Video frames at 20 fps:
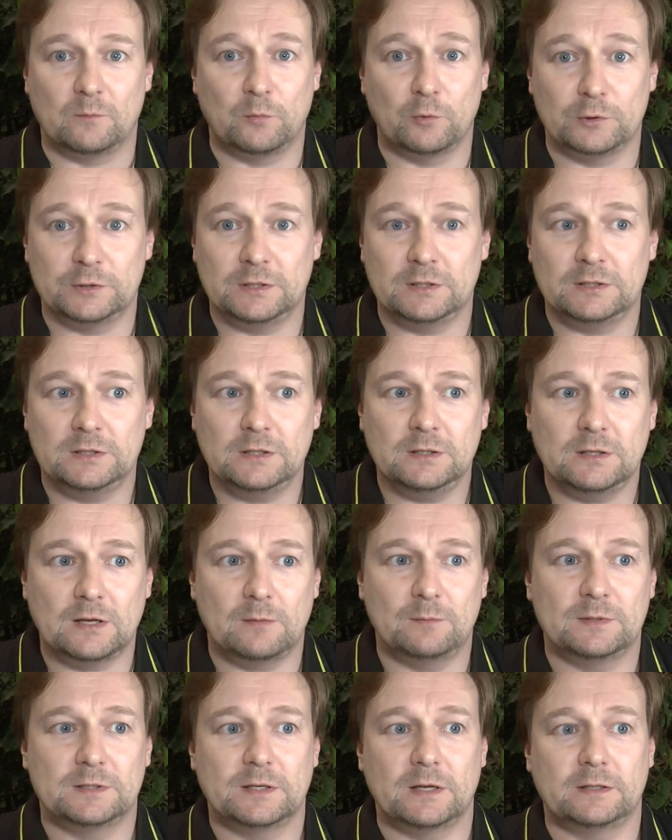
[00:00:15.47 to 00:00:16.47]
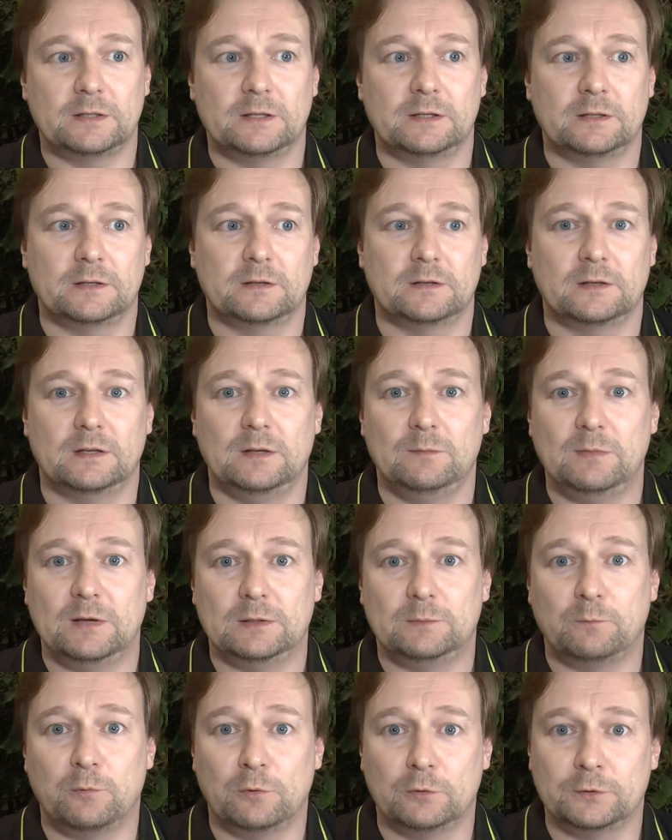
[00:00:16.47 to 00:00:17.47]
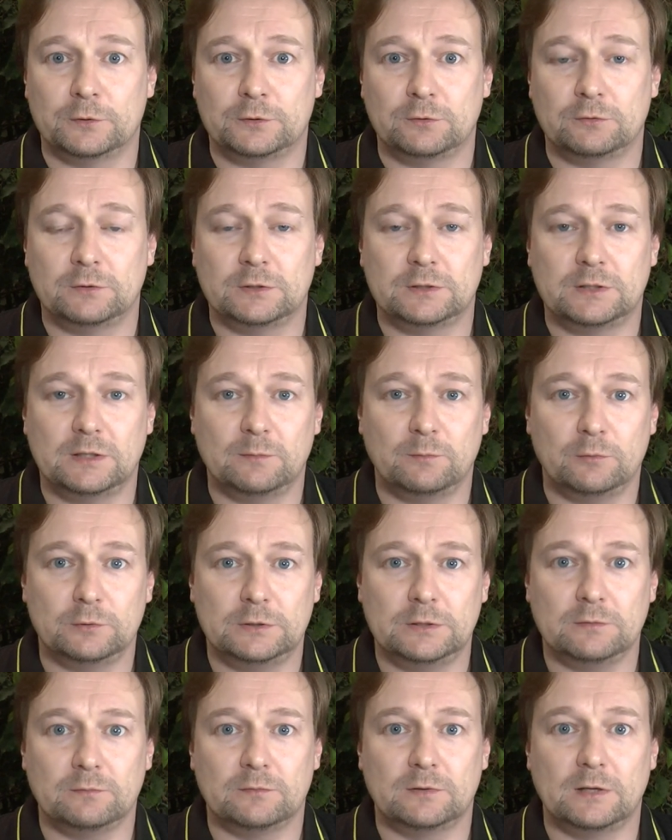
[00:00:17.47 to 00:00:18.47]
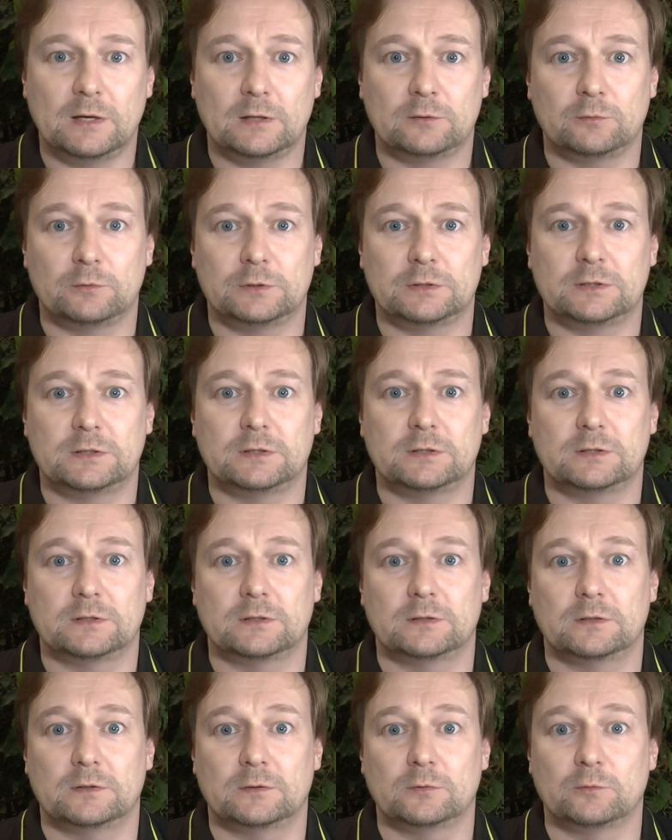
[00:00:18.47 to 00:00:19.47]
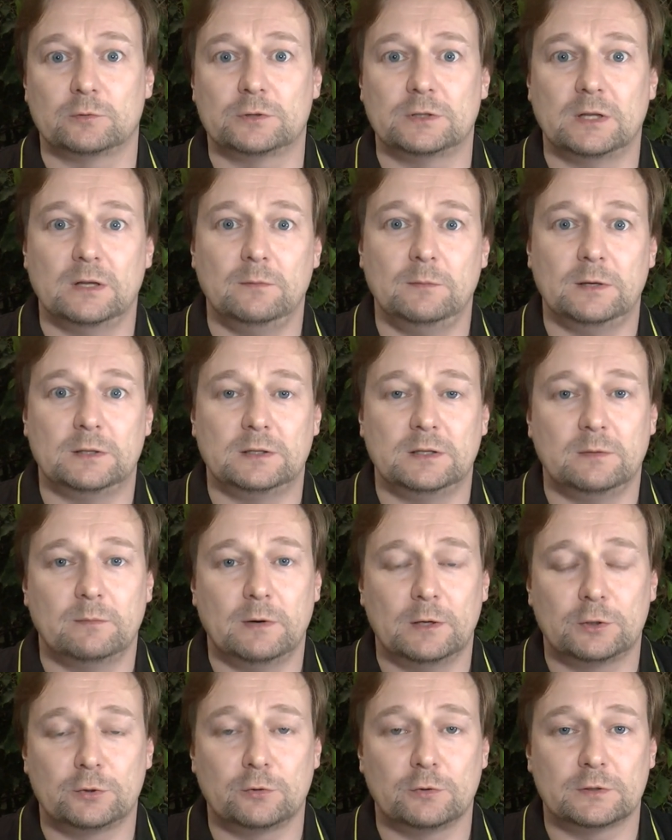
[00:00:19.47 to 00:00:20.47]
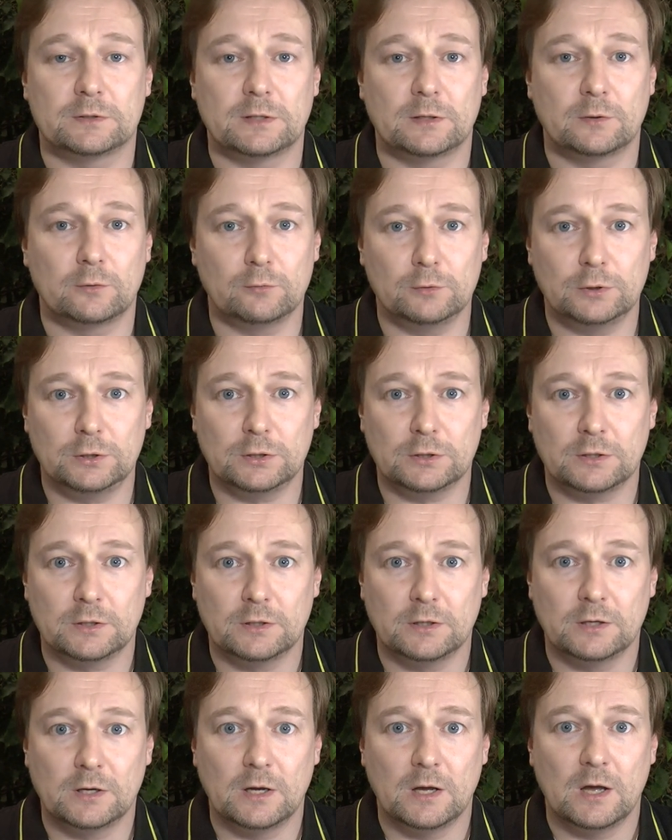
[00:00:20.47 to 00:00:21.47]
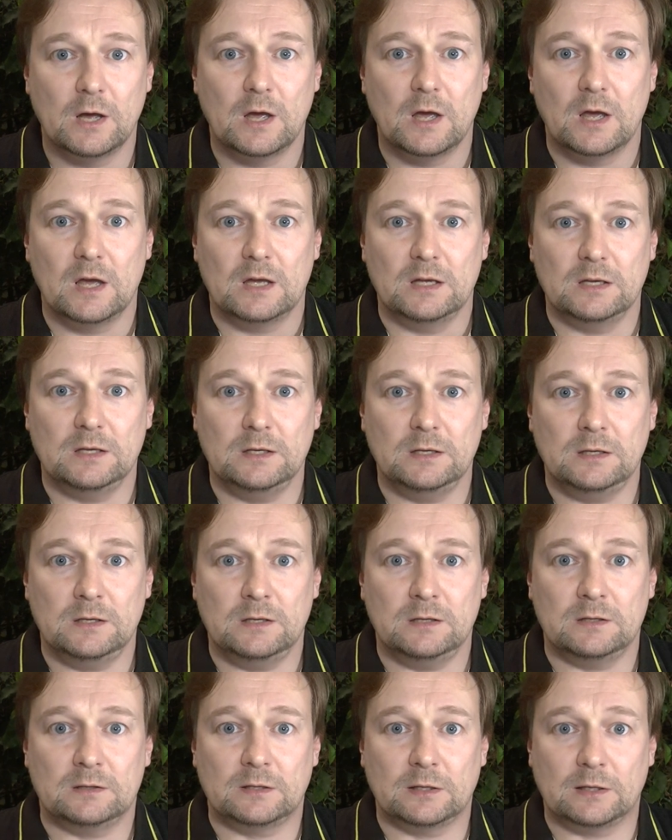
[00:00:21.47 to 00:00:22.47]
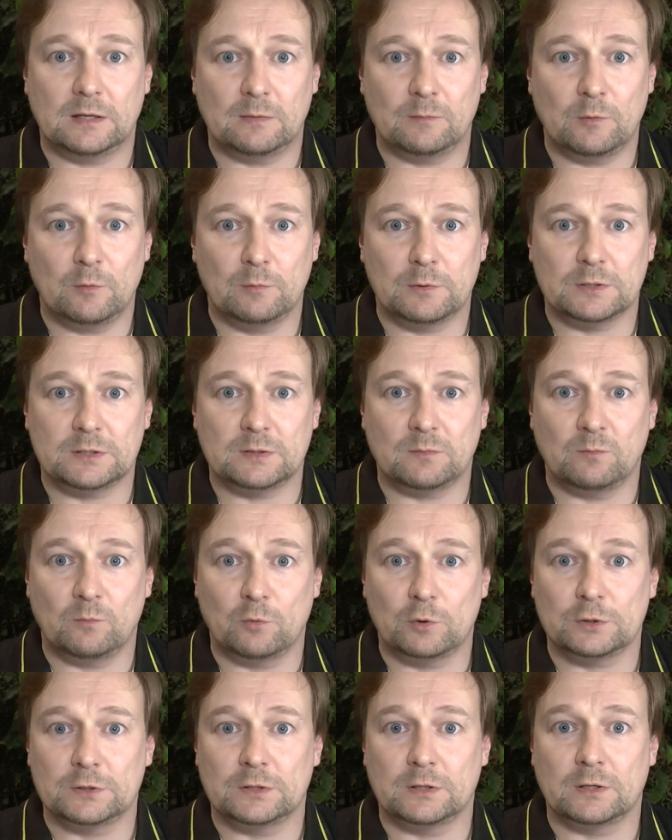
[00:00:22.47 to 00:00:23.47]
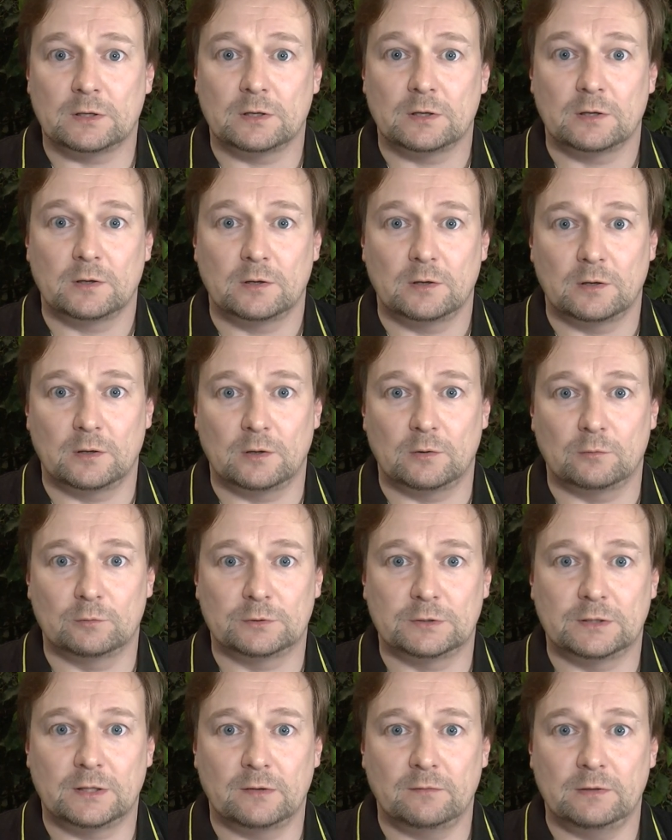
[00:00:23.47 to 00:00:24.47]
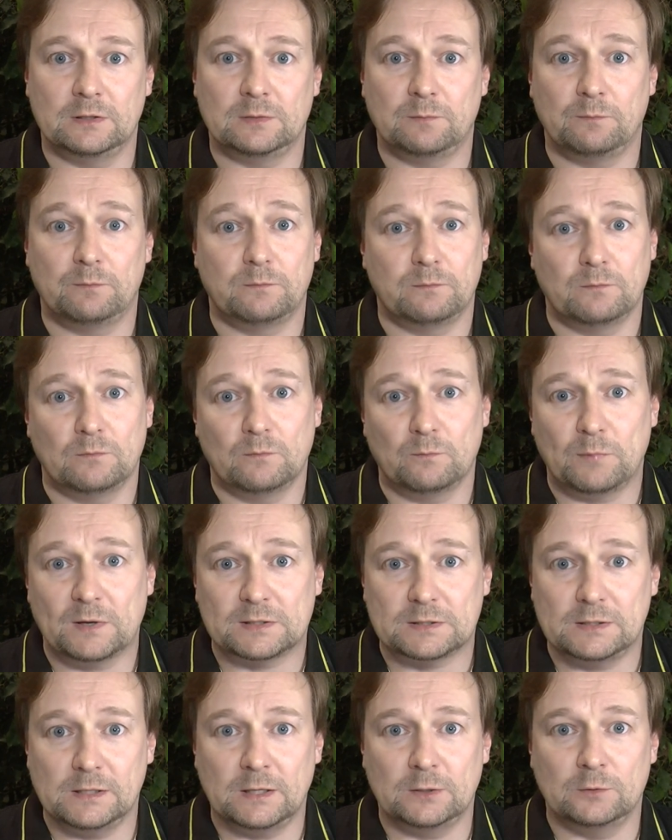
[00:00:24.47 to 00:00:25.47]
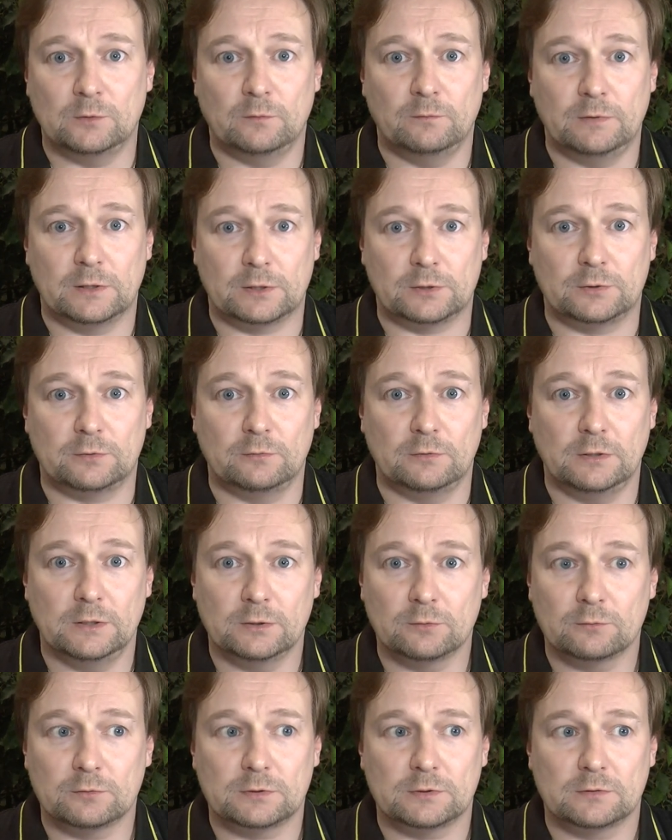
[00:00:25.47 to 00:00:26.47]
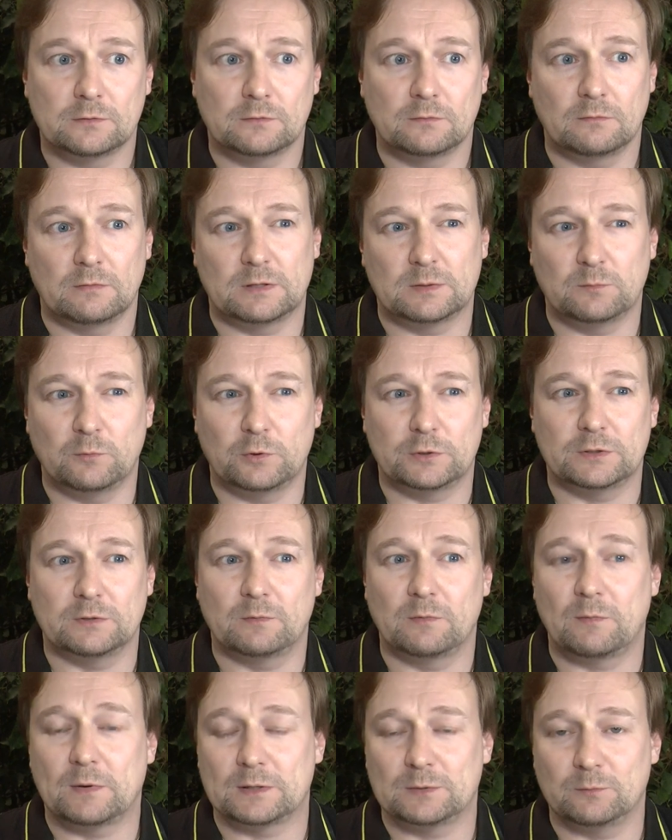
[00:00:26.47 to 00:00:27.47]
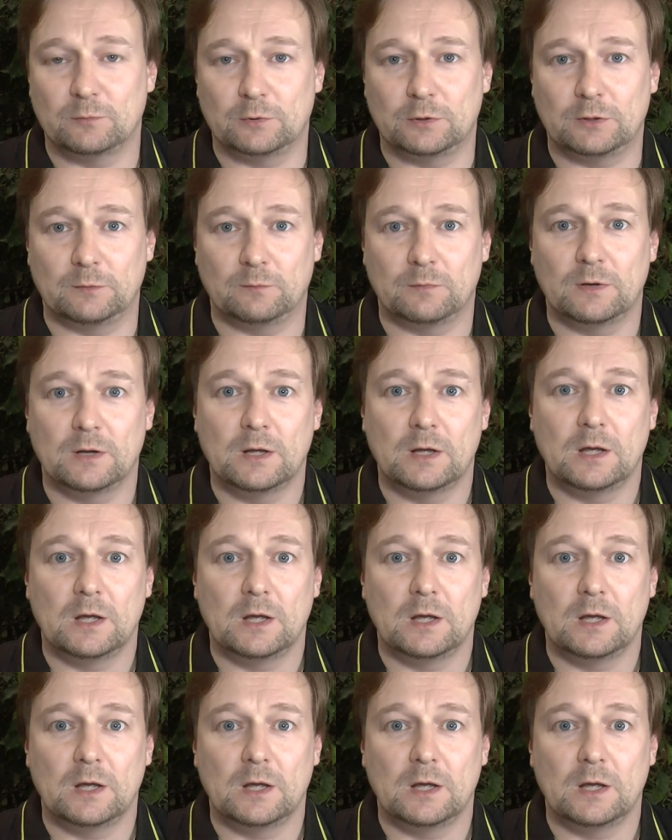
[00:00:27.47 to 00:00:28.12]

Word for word: по сети, не обязательно иметь полностью дистрибутив, да, то есть э, нужно иметь небольшой загрузчик, и таким образом можно а, установить последнюю версию Linux, возможно, мы посмотрим.